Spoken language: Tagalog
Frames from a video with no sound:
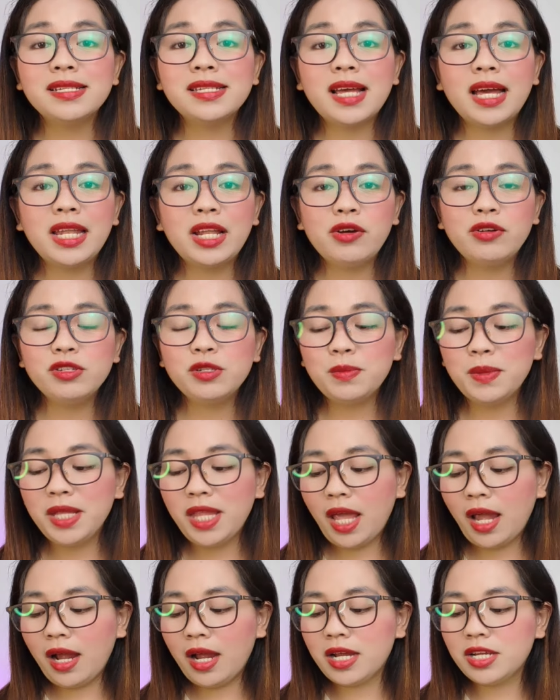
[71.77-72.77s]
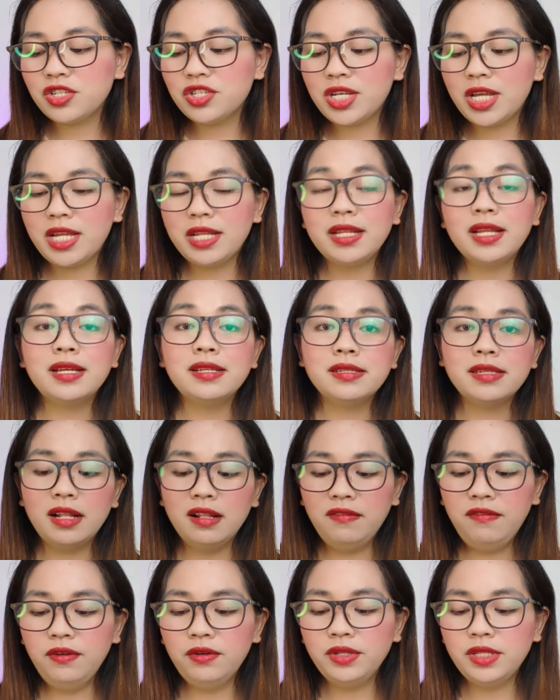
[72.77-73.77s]
ka sa announcement na cash and uh,
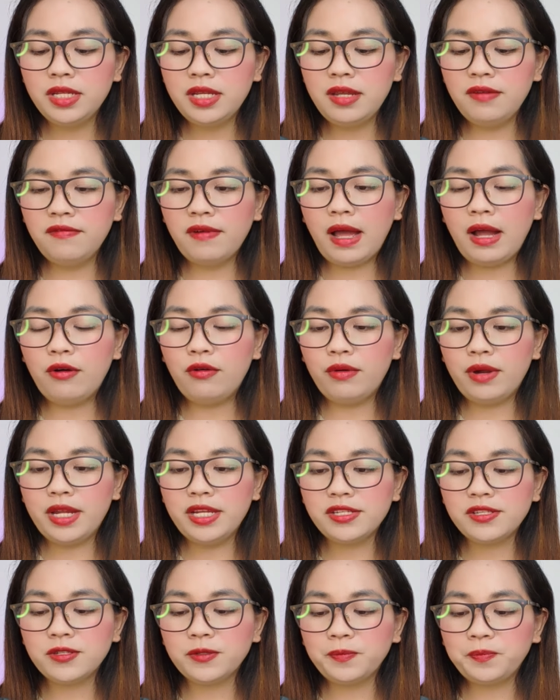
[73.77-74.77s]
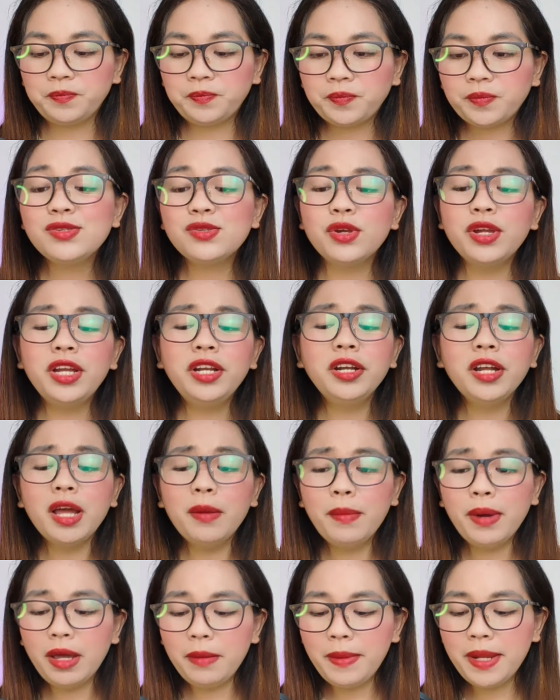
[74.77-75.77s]
cellphone giveaways. So, yan
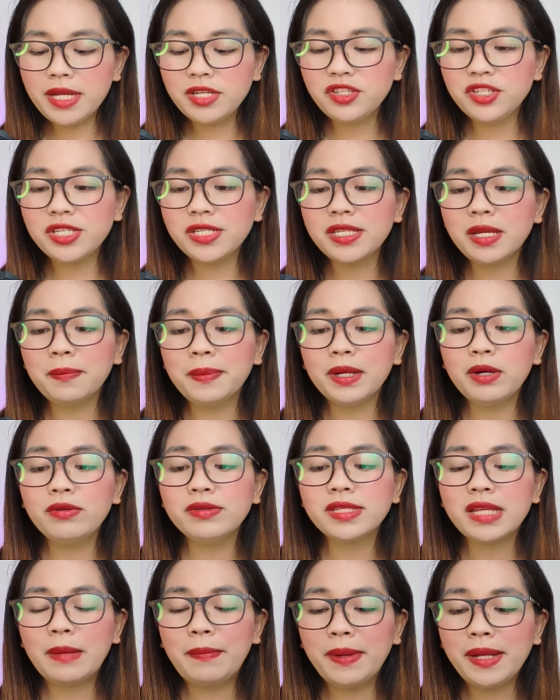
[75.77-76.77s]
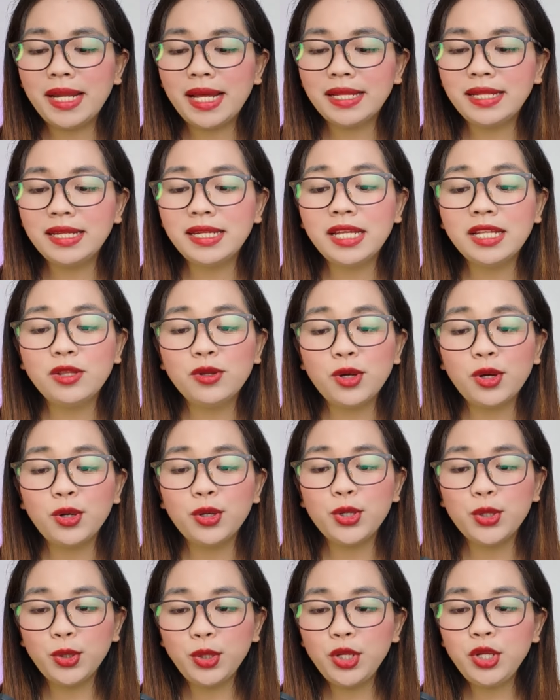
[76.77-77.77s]
nga mga beshes, ang pag-uusapan natin ito
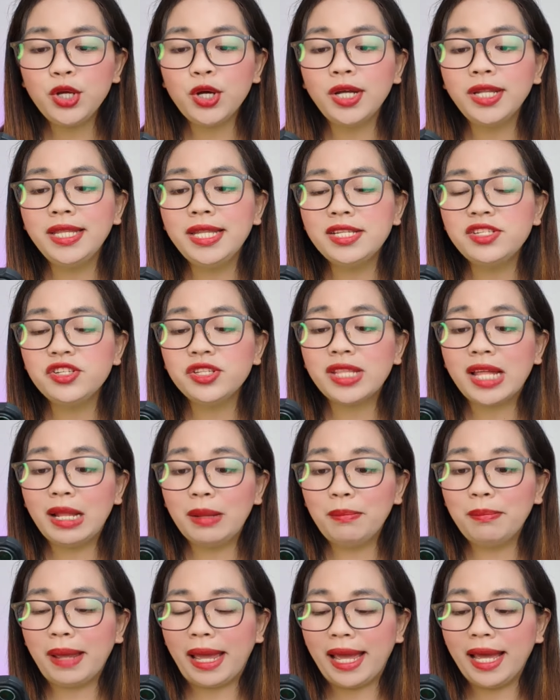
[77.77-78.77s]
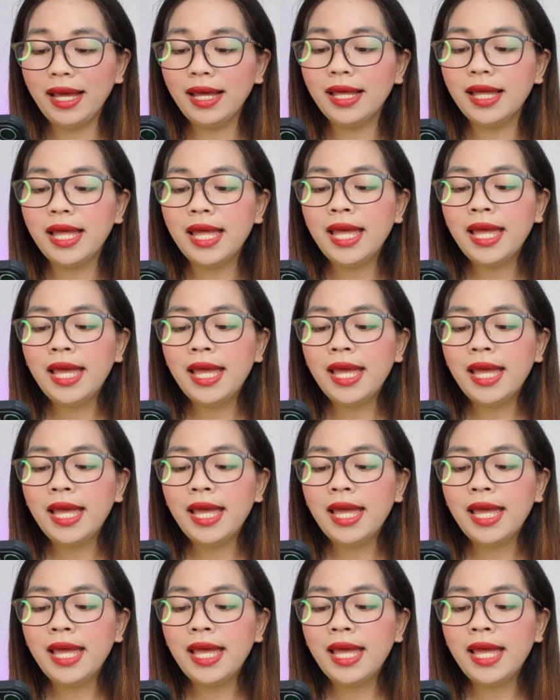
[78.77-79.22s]
ng Union Digital Bank.